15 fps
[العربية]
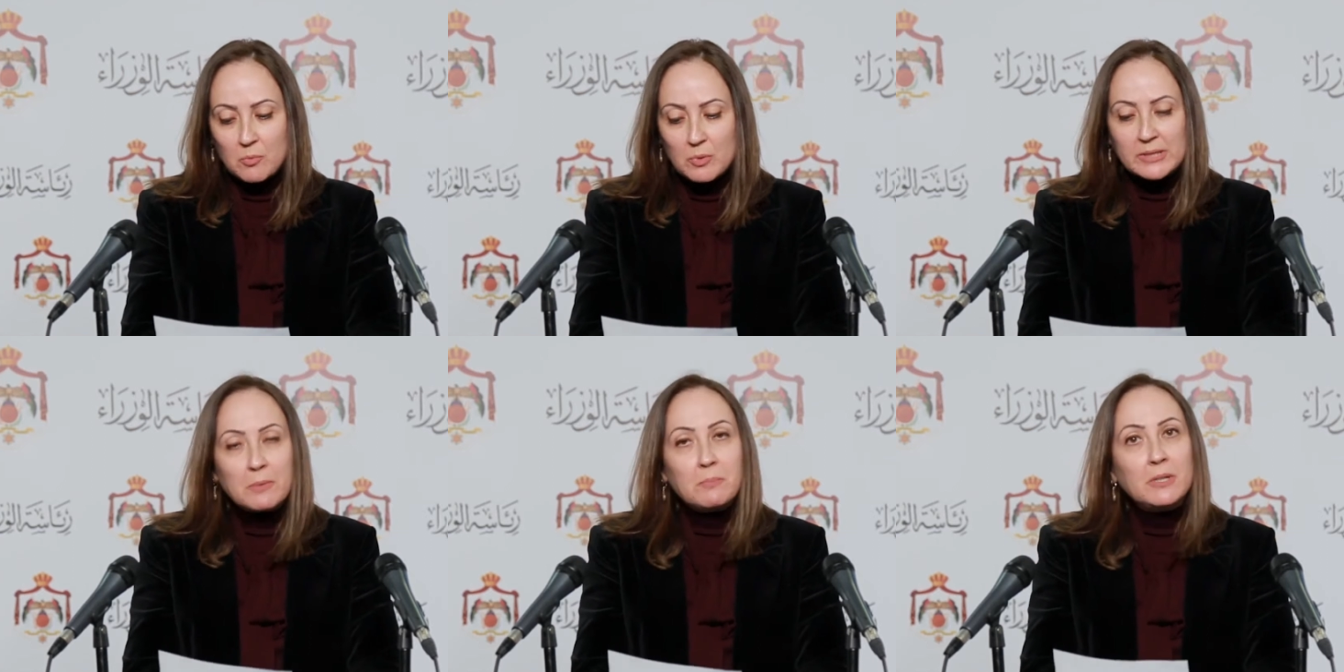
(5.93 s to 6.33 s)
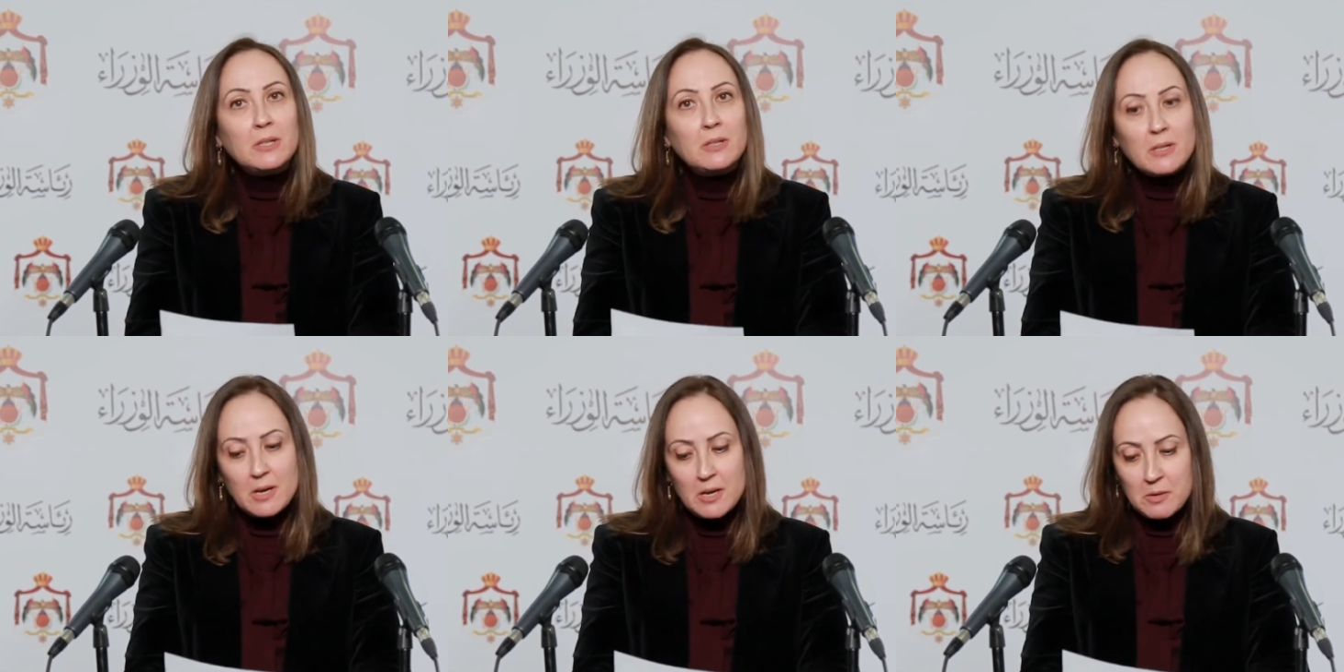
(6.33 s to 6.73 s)

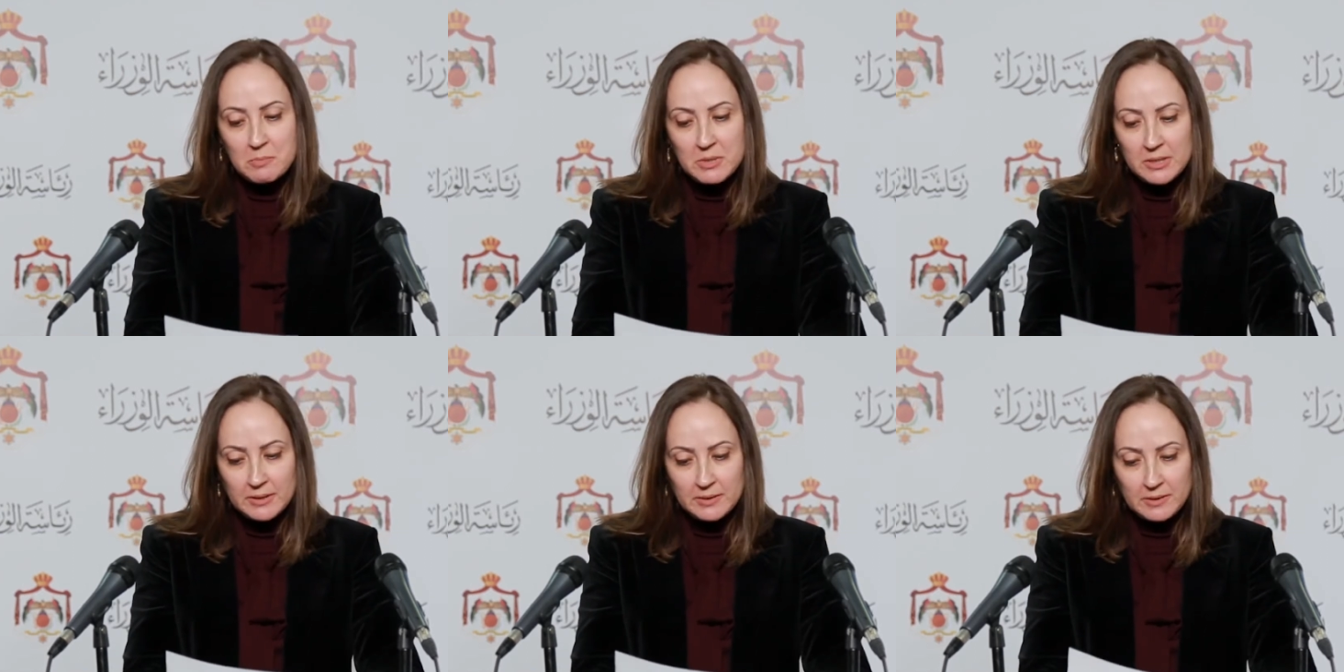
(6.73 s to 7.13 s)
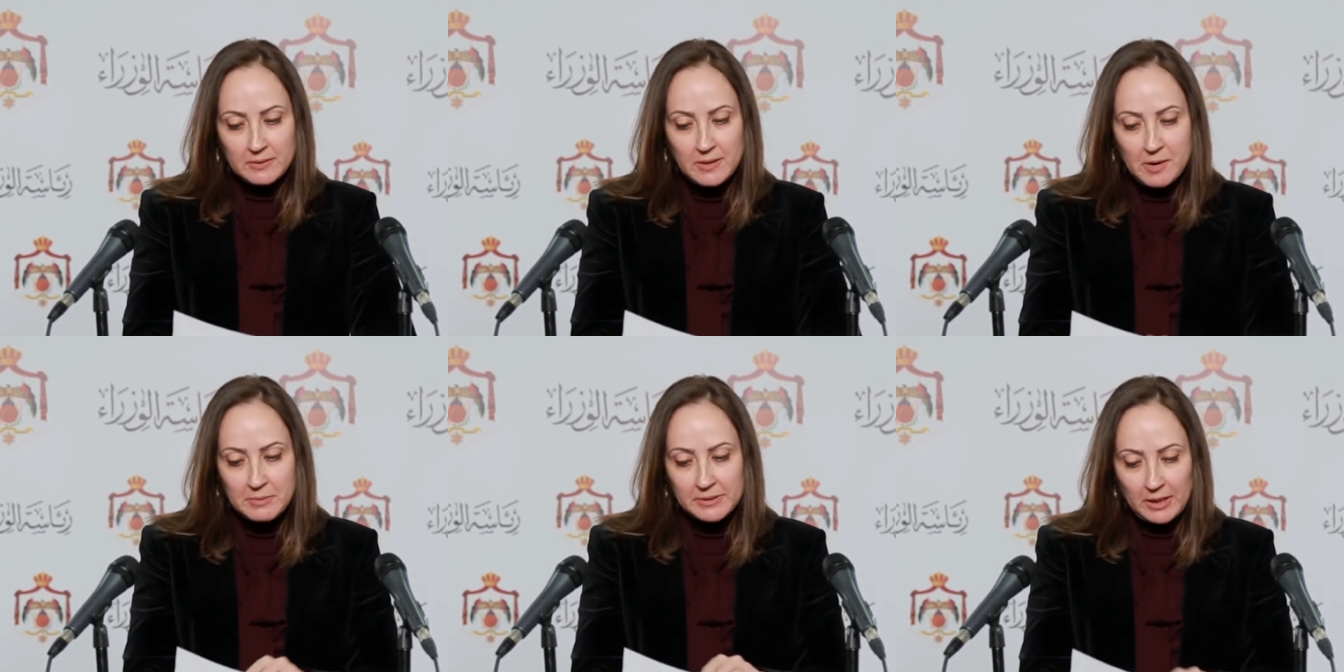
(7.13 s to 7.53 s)
وتمكينها من
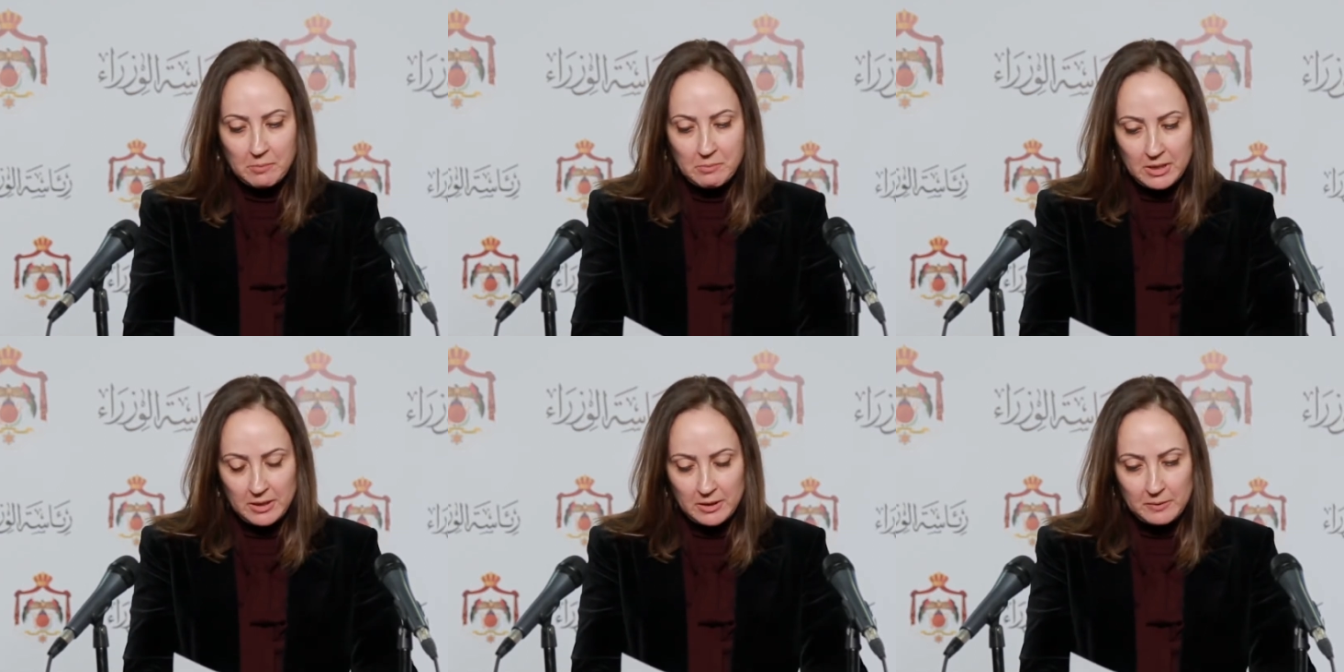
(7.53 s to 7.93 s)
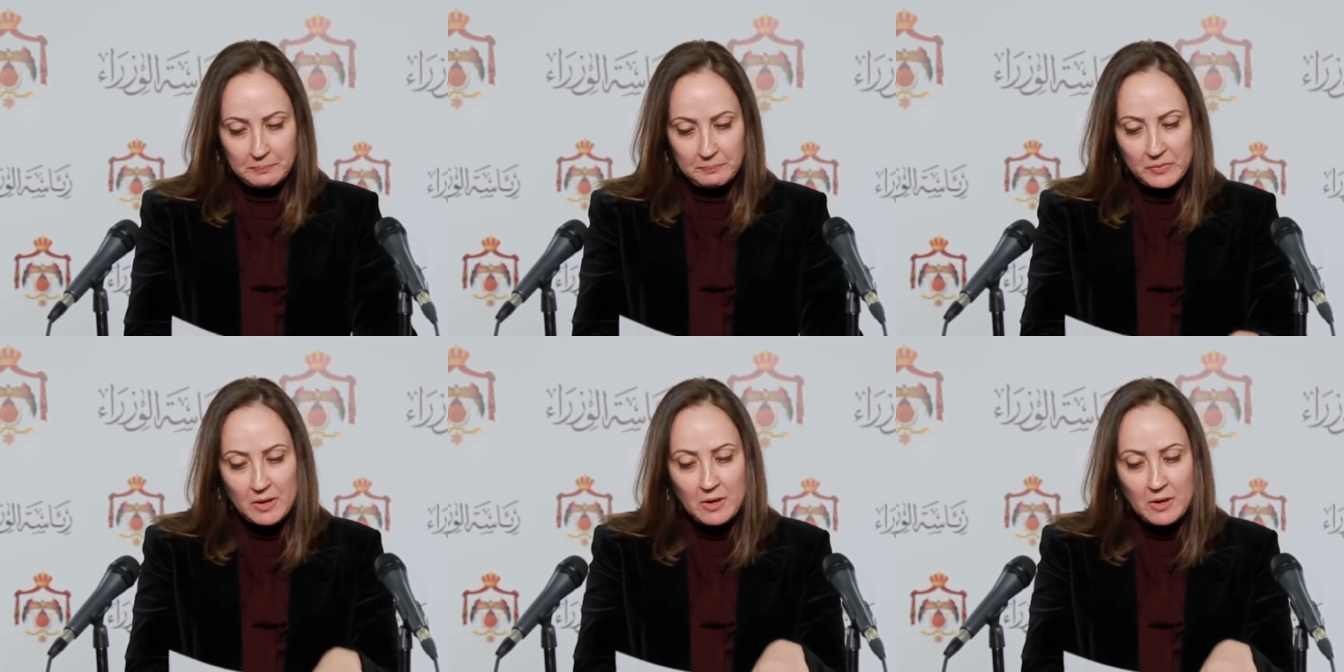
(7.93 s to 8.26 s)
استدامة عملها